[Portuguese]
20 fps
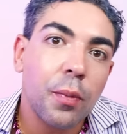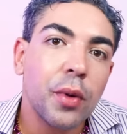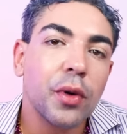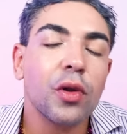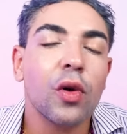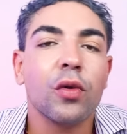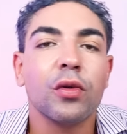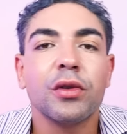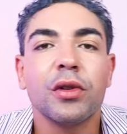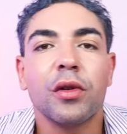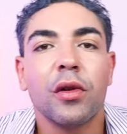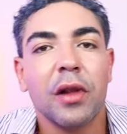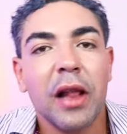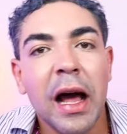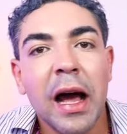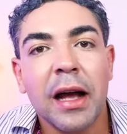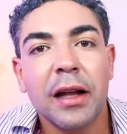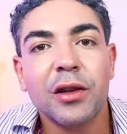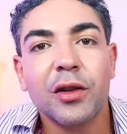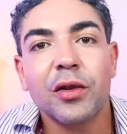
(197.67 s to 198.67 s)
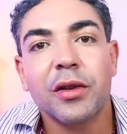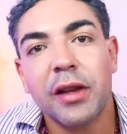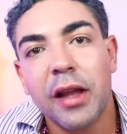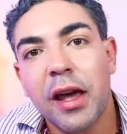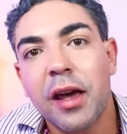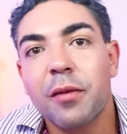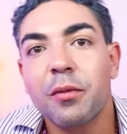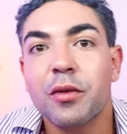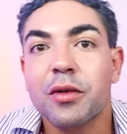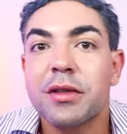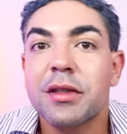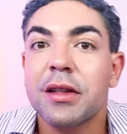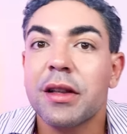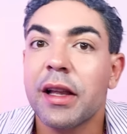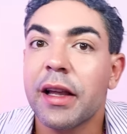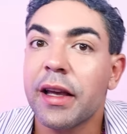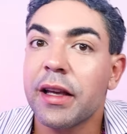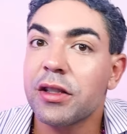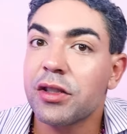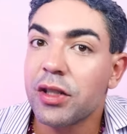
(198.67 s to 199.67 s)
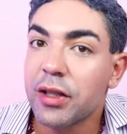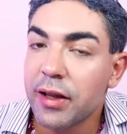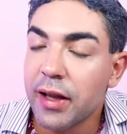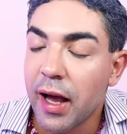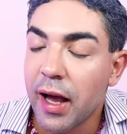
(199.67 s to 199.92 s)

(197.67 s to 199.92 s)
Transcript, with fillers: Por outro lado, temos Lady